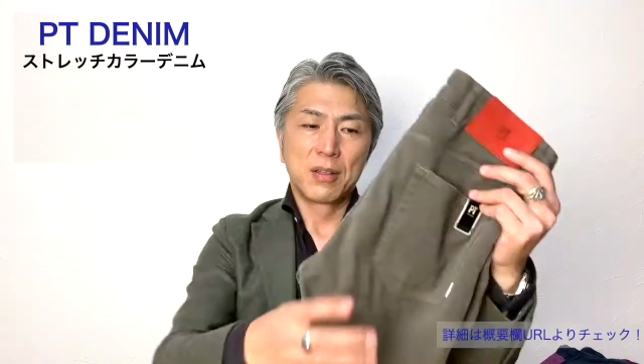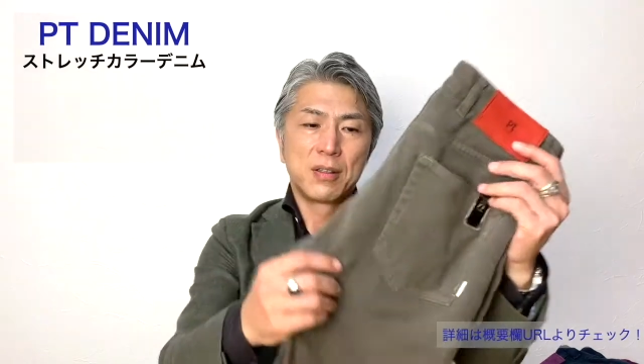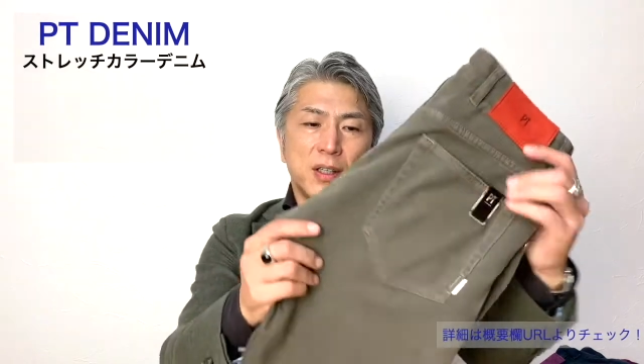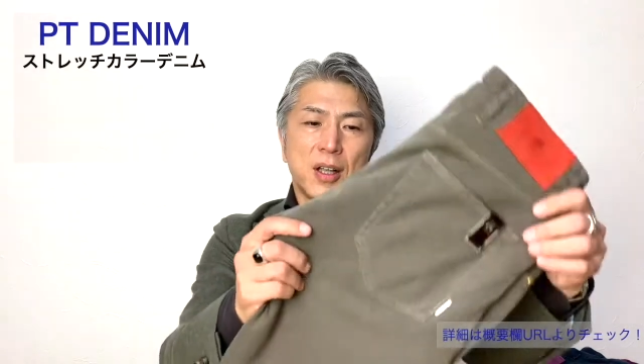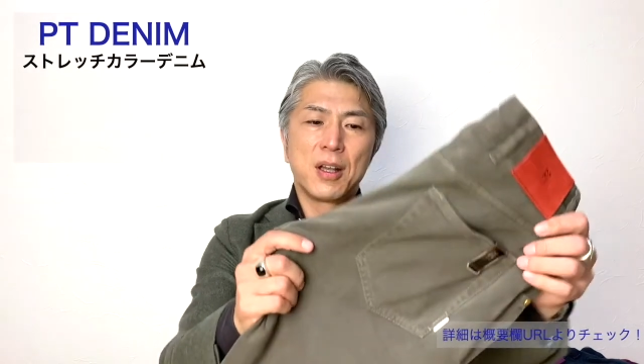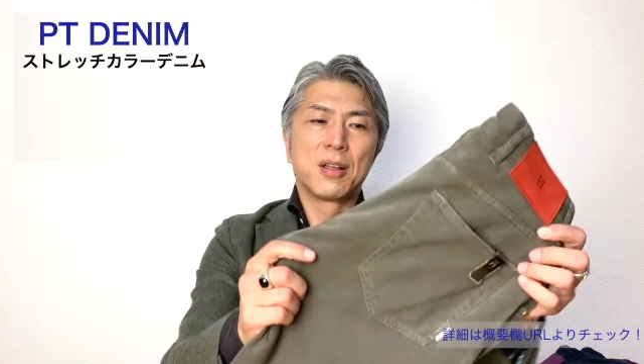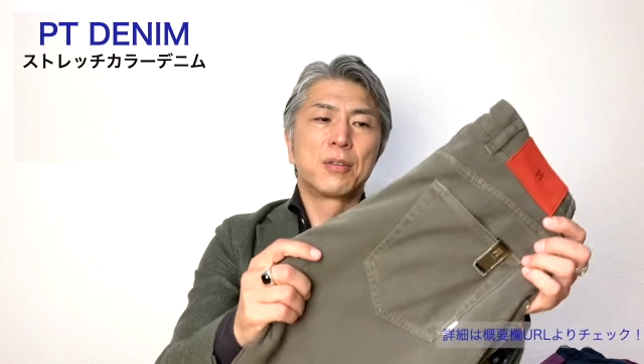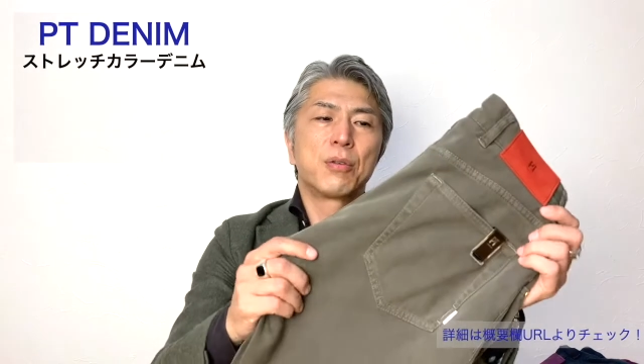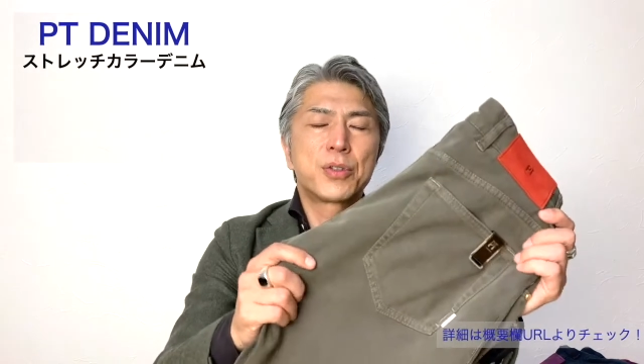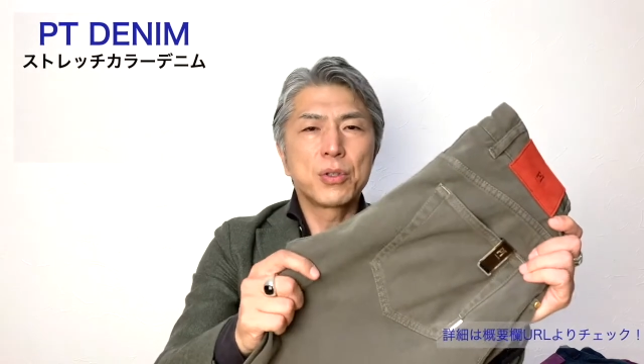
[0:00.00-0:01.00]
でね、
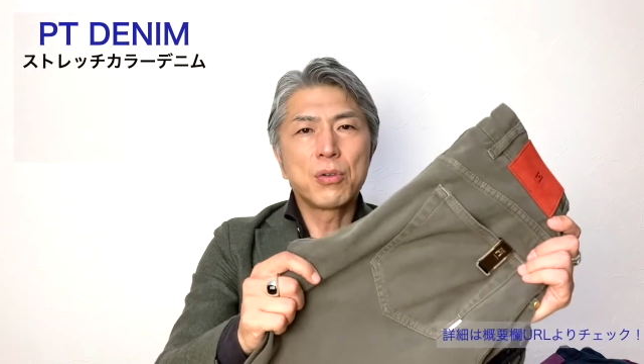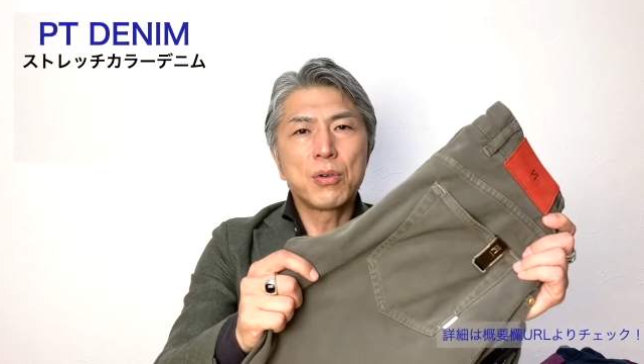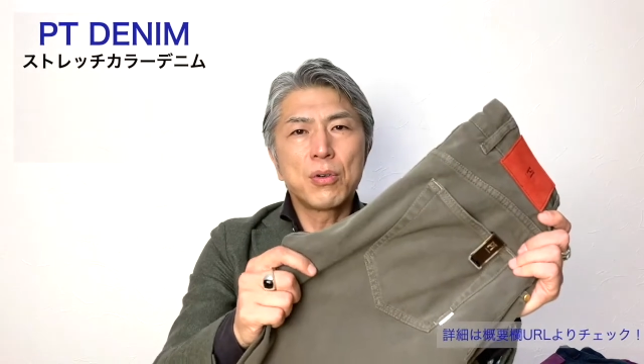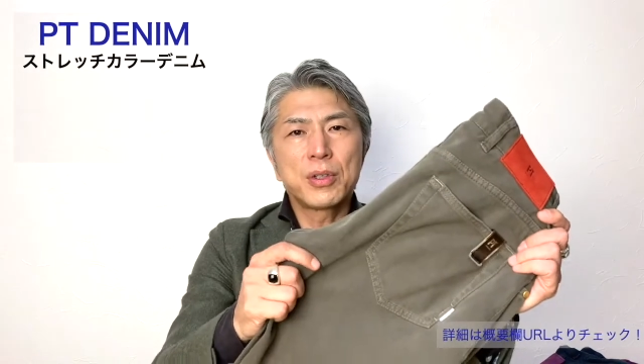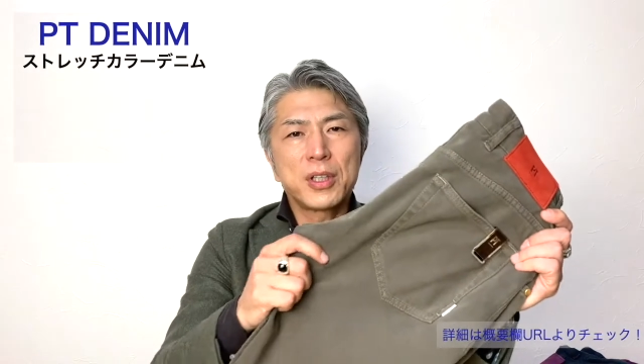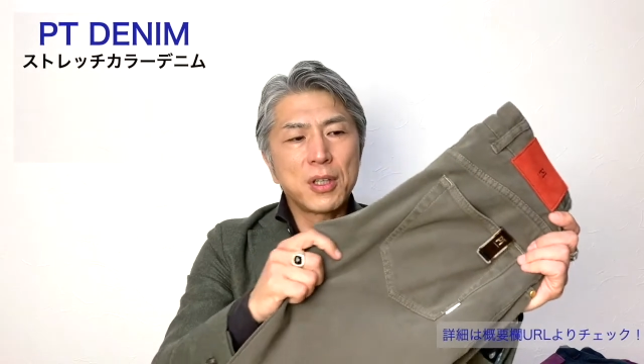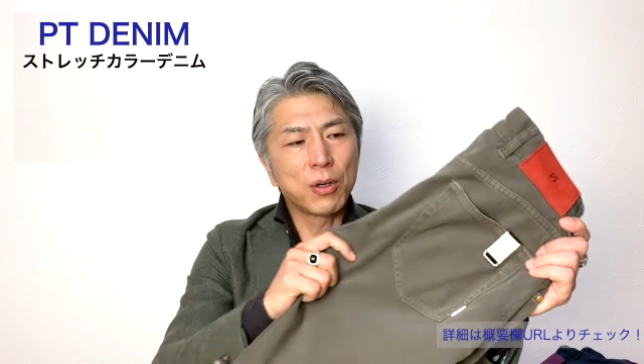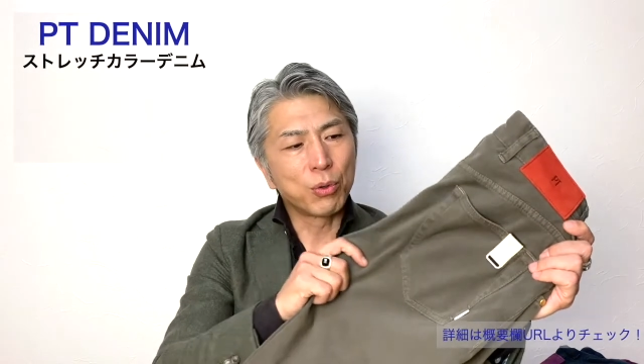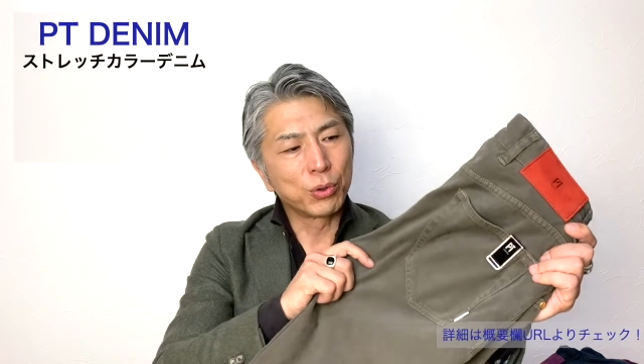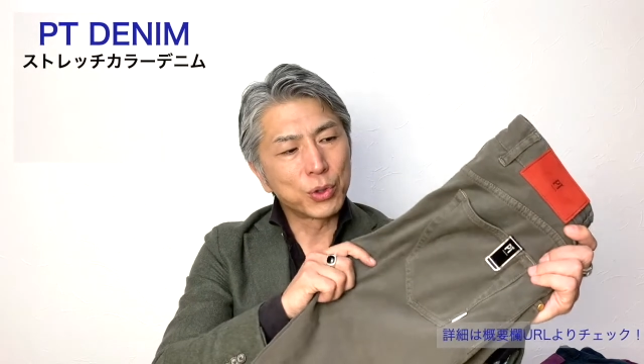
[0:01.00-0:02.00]
特徴的なの
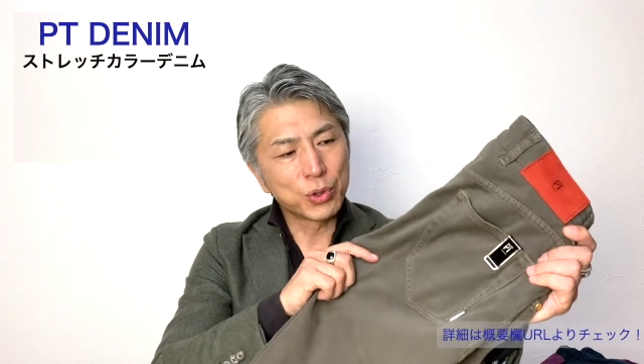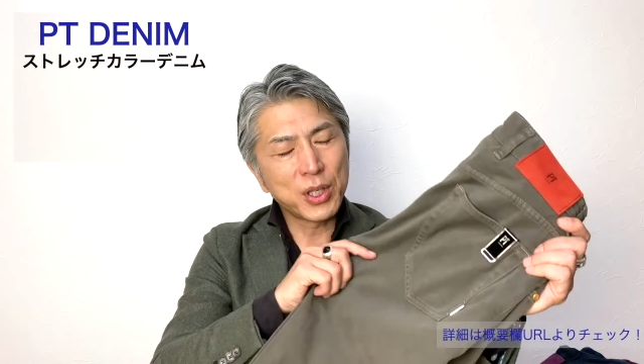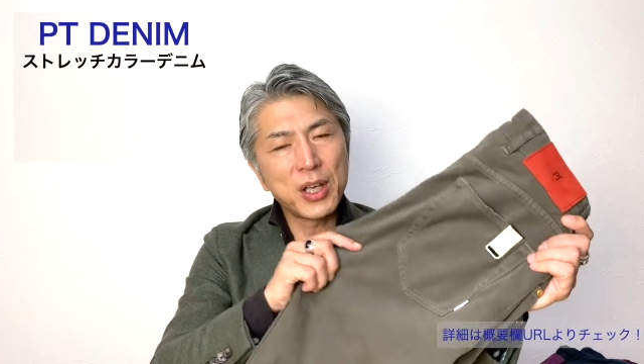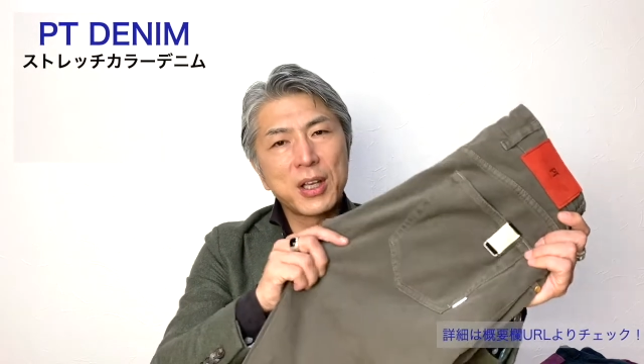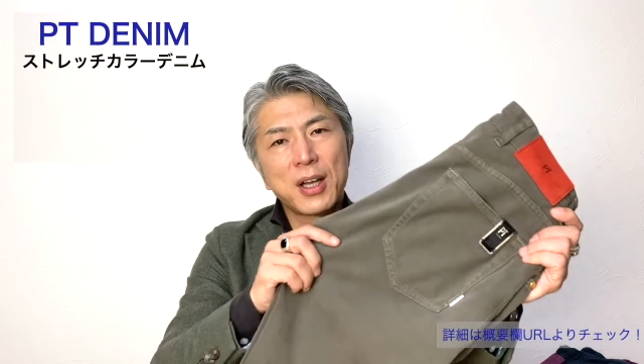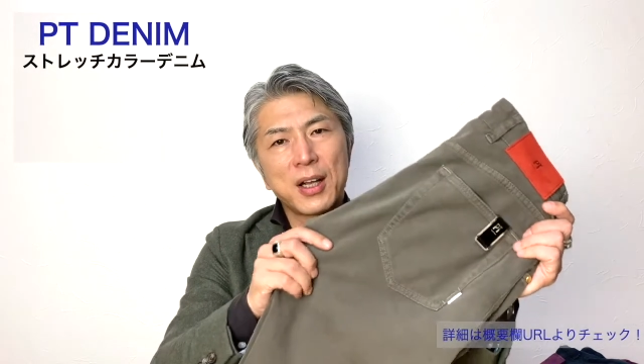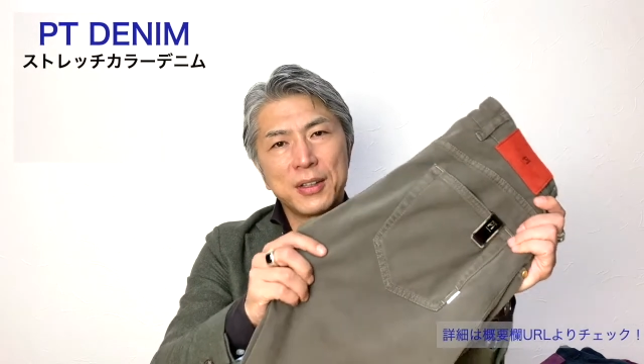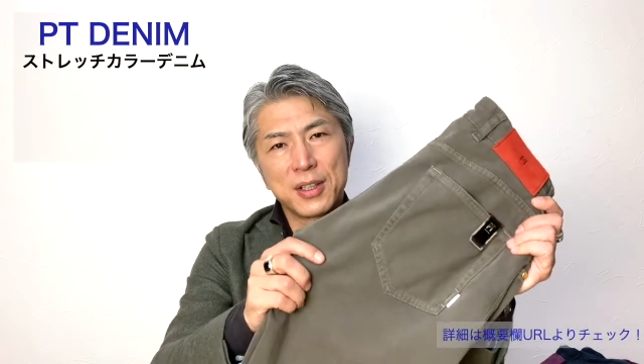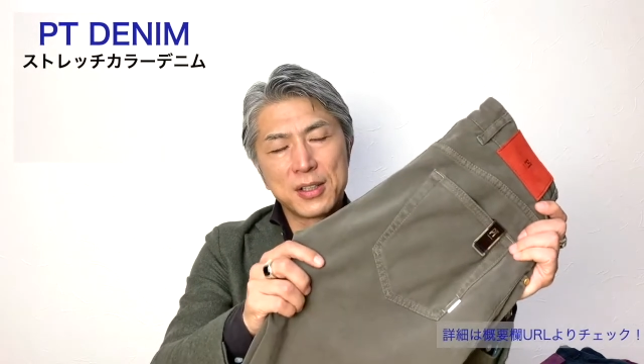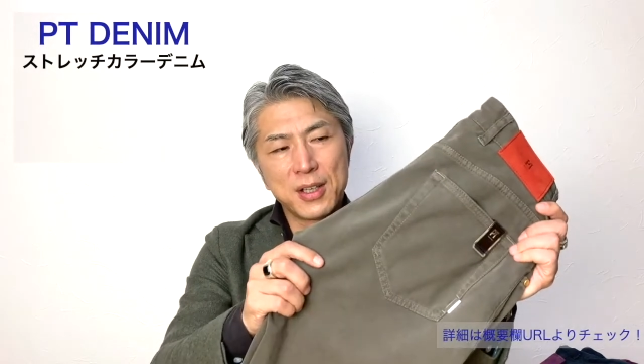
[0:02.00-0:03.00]
はこの素材感
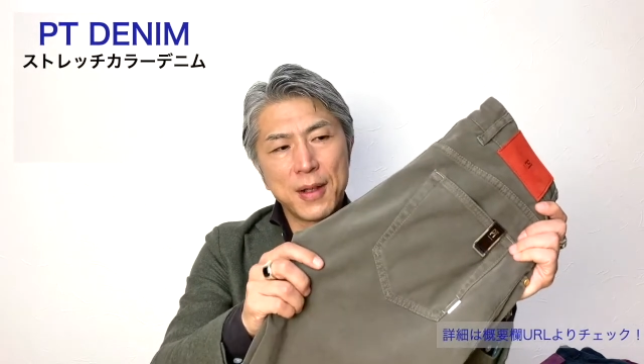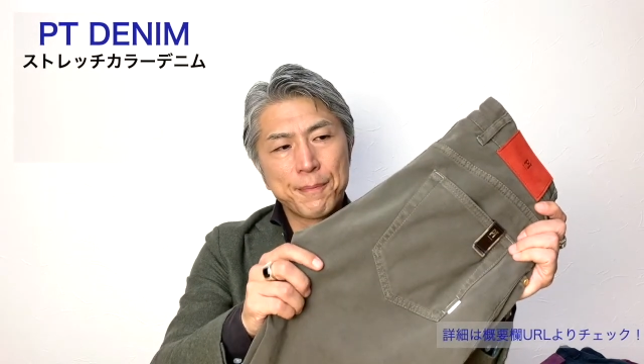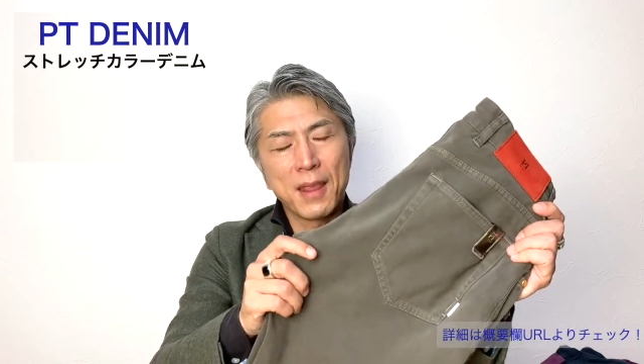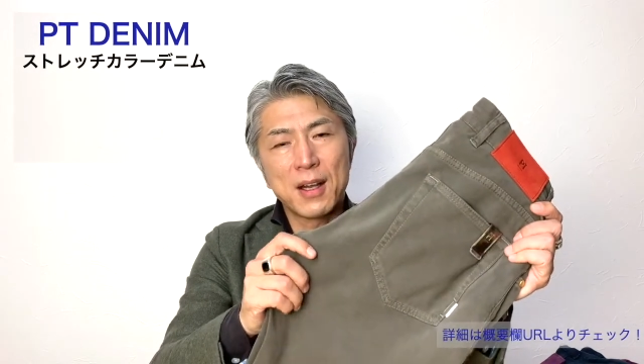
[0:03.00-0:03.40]
ですね。